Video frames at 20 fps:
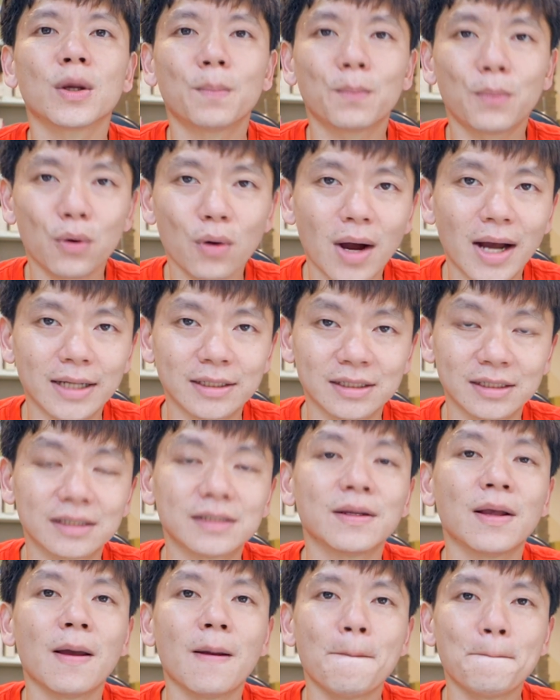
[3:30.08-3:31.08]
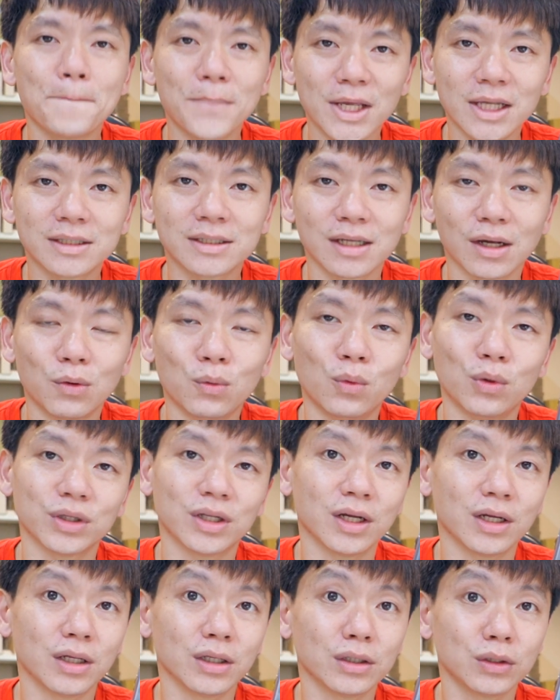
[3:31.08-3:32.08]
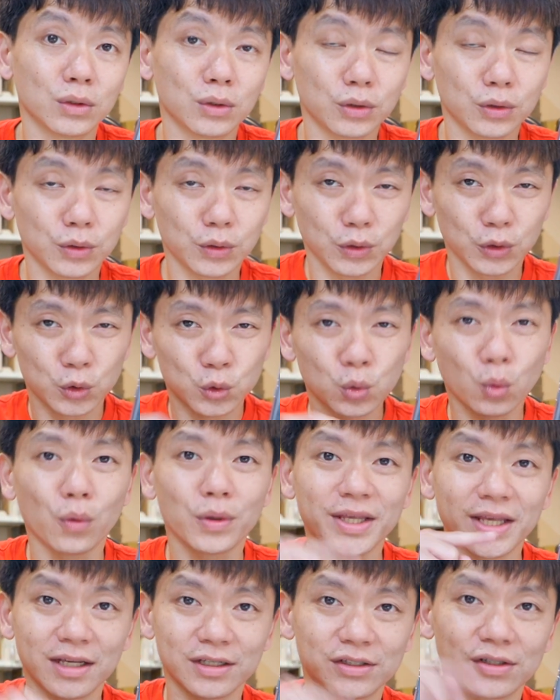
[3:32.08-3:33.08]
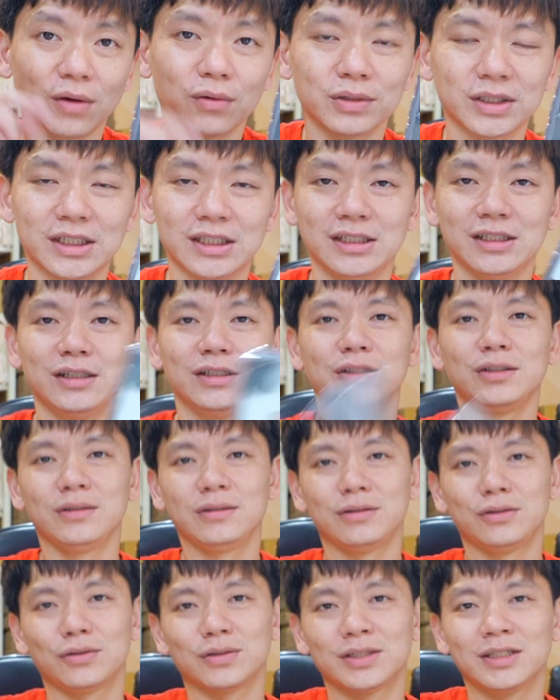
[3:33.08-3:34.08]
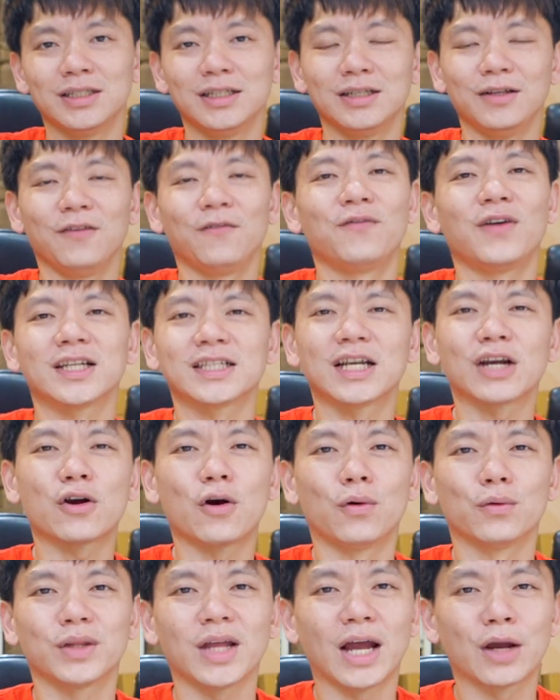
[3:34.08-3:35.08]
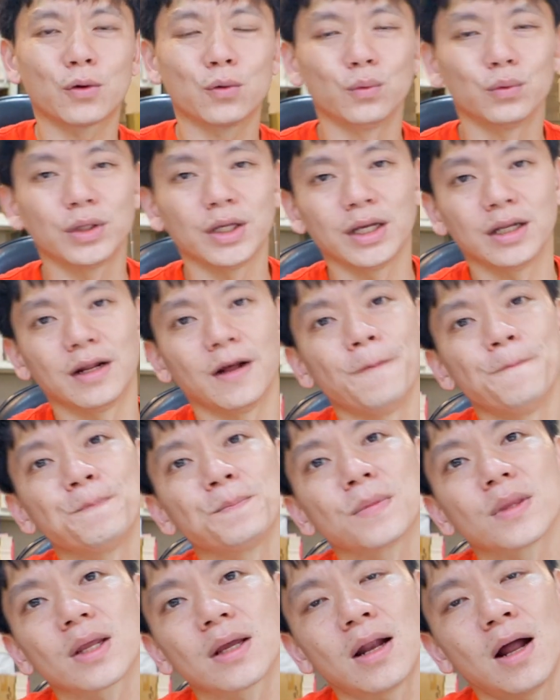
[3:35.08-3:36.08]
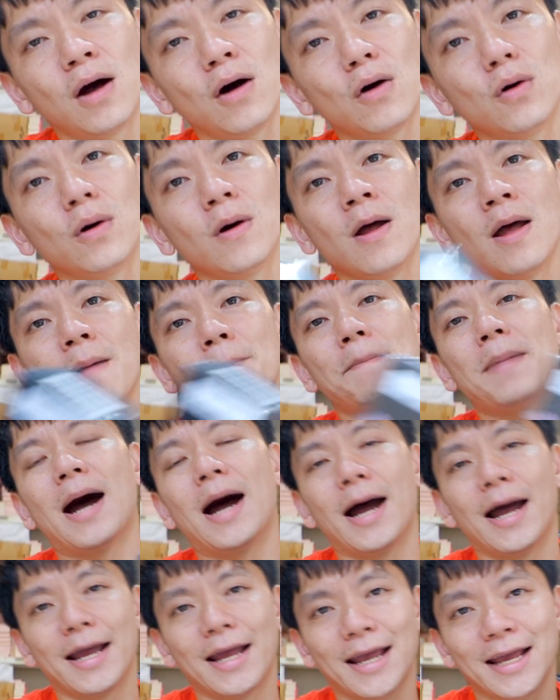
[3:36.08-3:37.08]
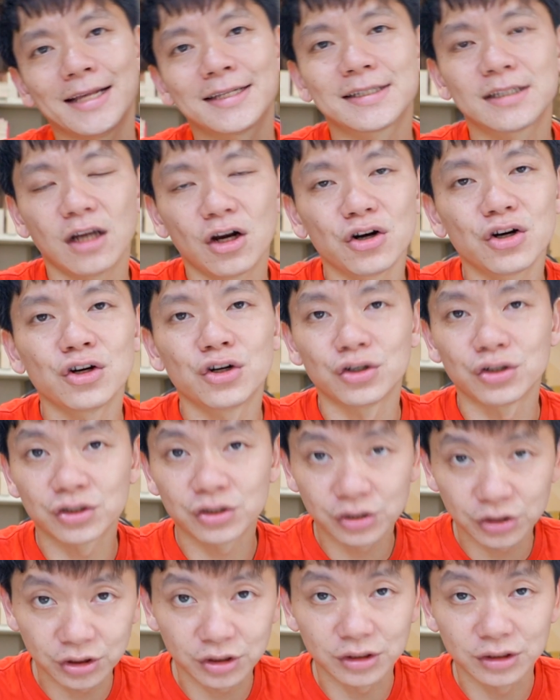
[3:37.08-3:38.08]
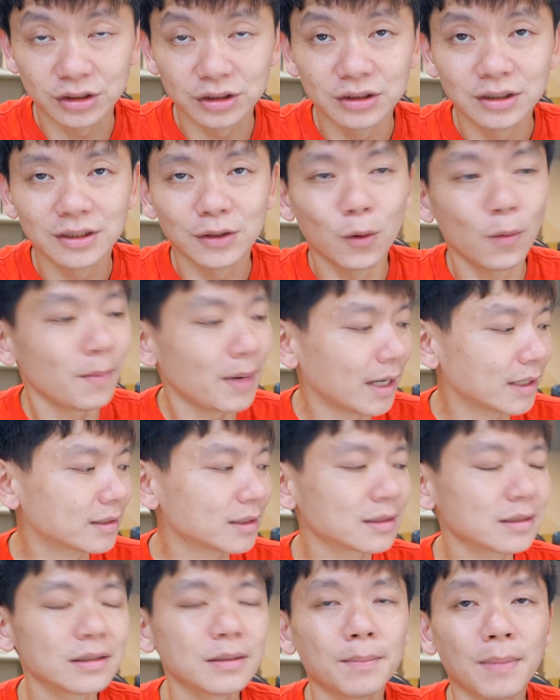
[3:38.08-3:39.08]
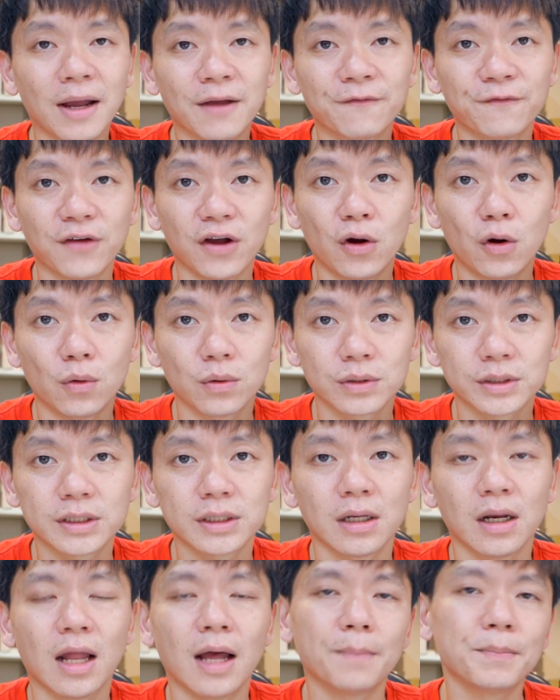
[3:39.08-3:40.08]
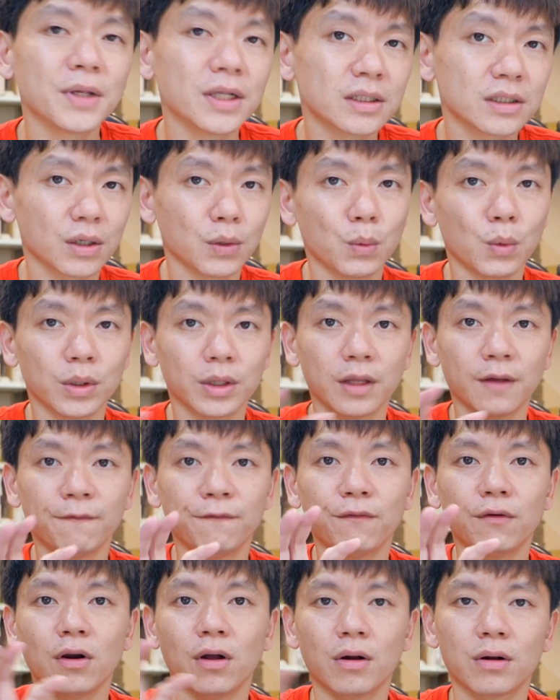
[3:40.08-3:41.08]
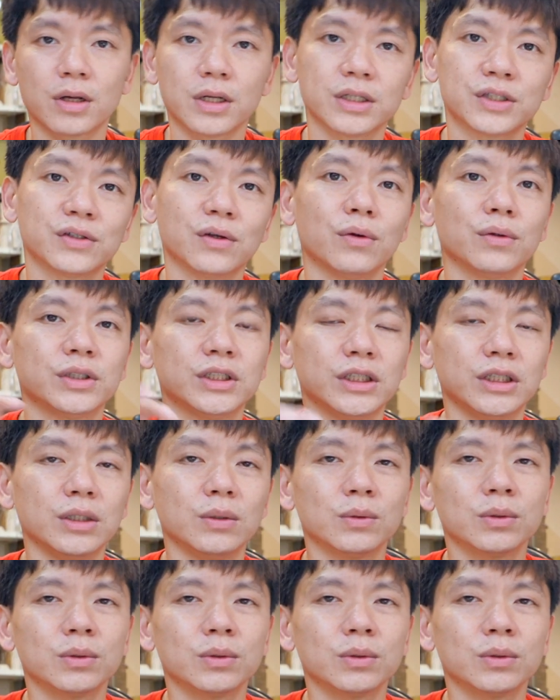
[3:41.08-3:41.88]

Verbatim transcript: Plus 变成我的作业手机，就是放在口袋固定了。然后把 S 二十，我买这是买粉红色啦，变成我的 vlog 手机。